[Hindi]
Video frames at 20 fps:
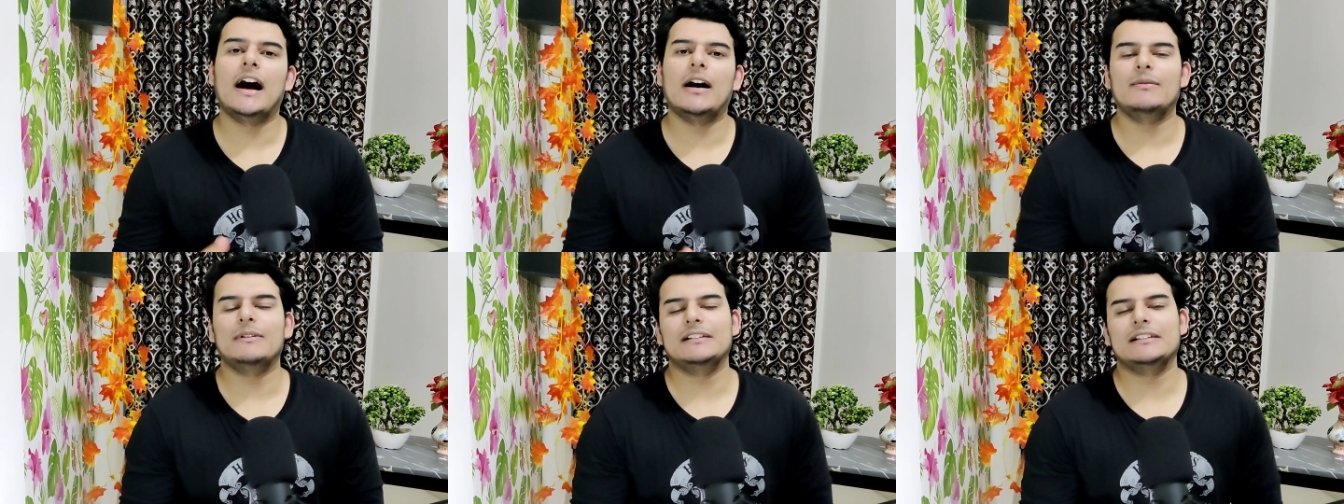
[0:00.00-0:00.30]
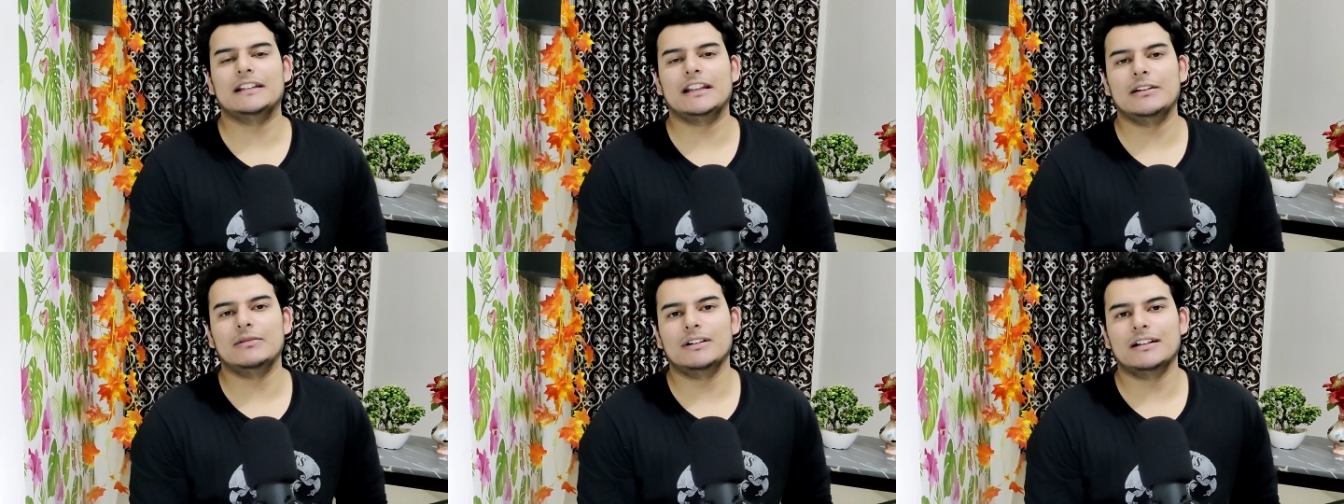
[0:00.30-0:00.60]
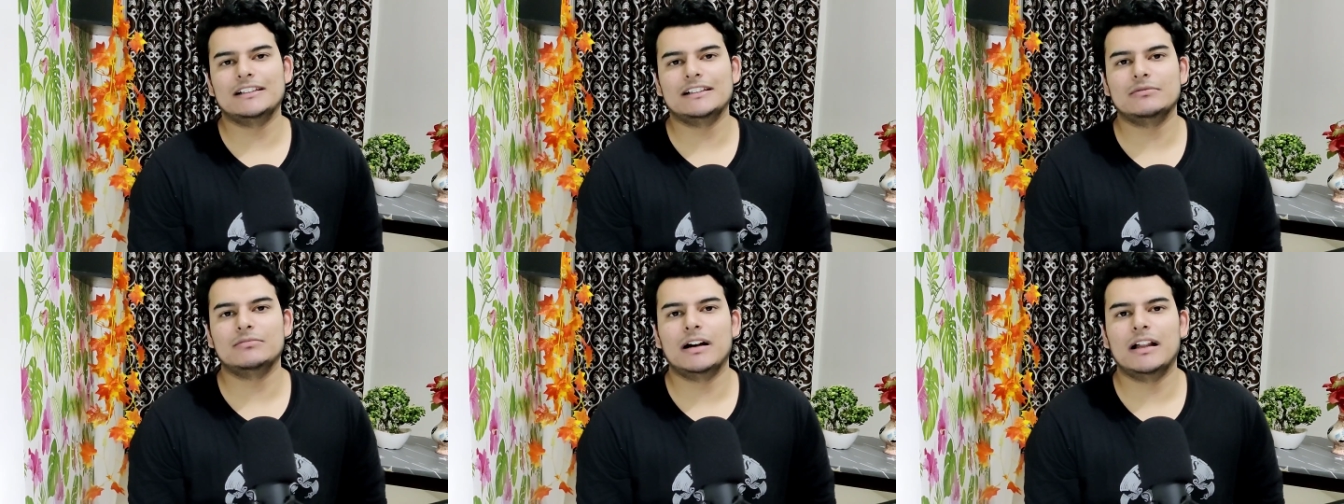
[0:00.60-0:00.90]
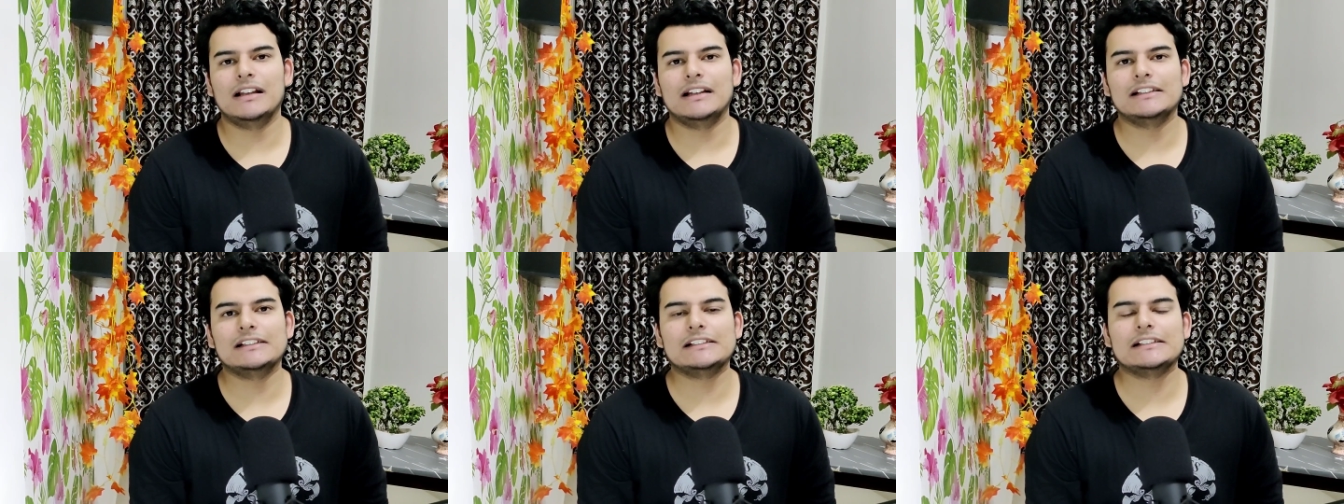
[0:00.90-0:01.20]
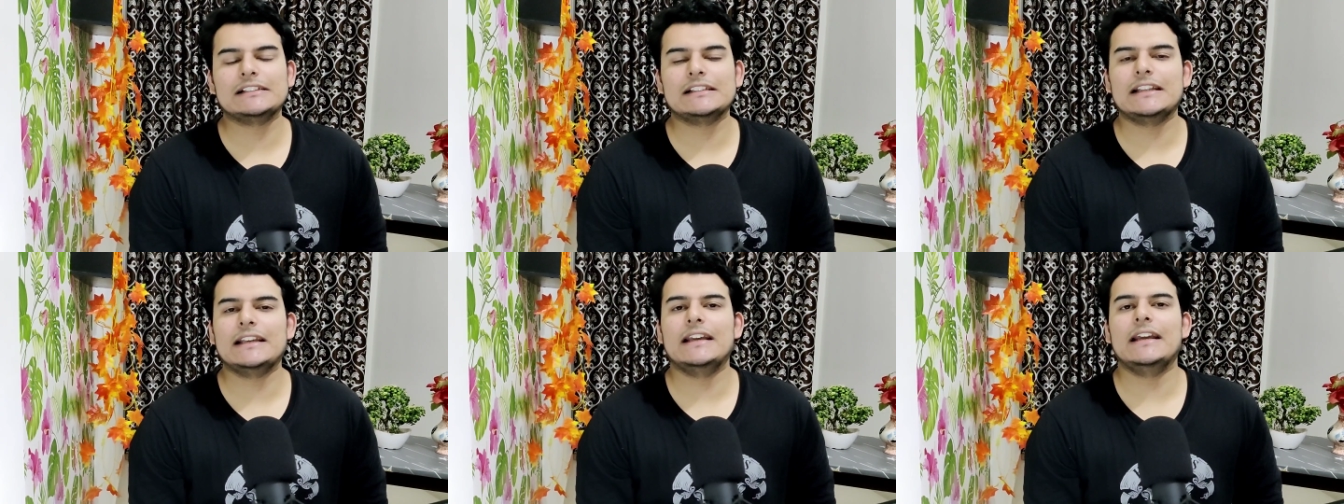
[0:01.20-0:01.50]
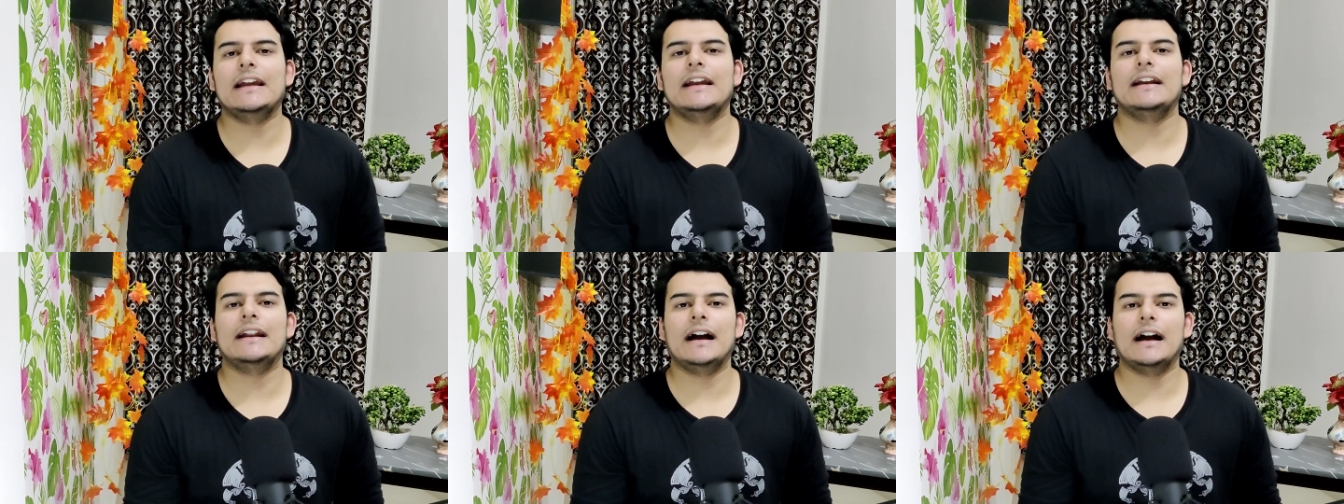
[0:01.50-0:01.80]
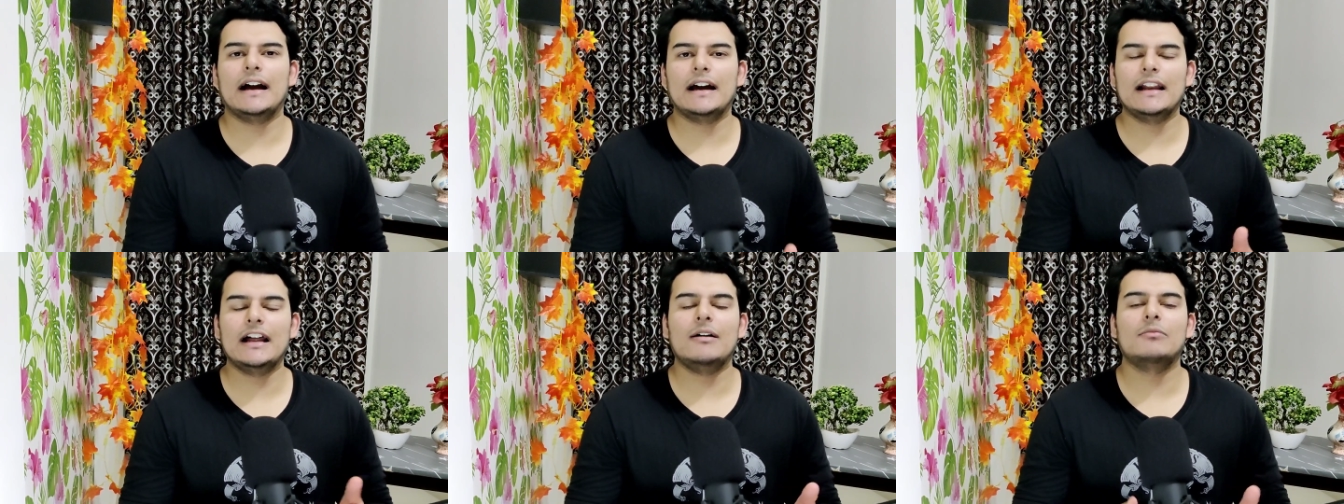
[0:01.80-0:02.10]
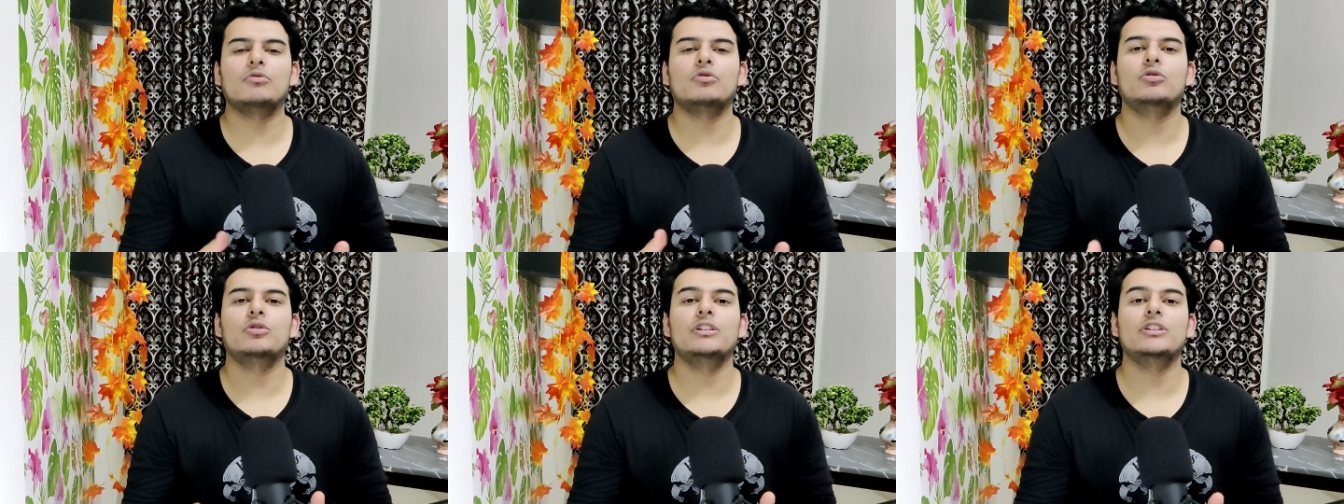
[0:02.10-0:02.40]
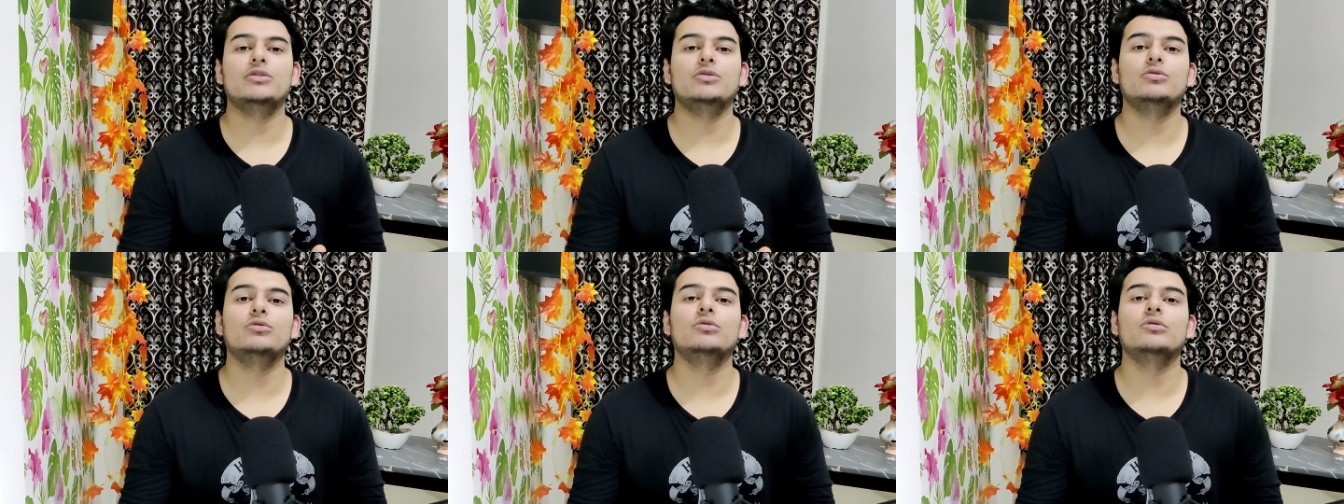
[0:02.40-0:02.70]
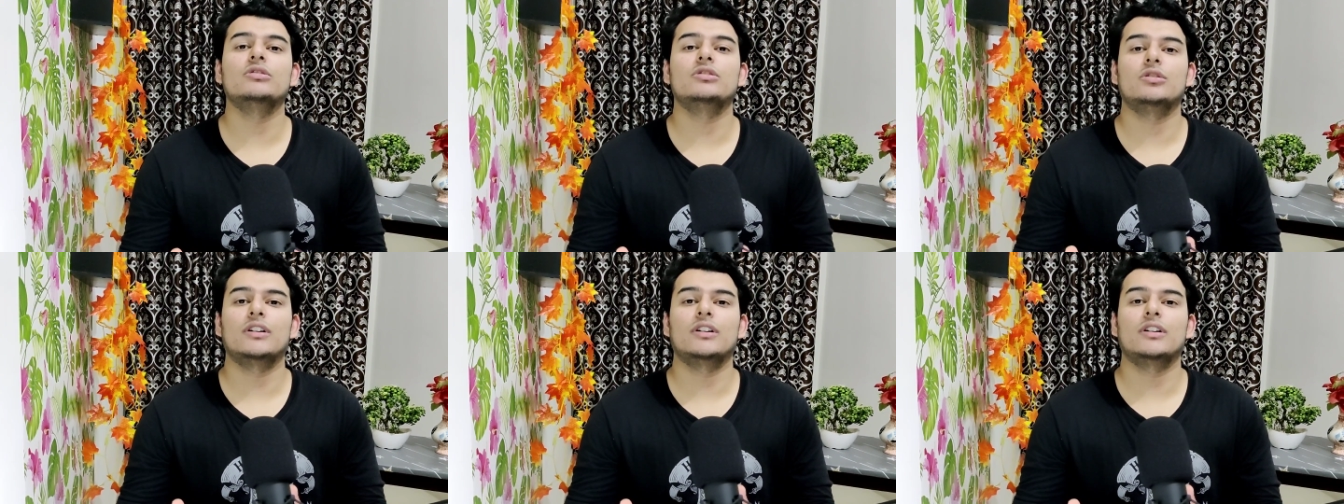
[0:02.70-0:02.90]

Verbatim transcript: आप इस क्रीम का इस्तेमाल कर सकते हैं एंड अगर आपको इशू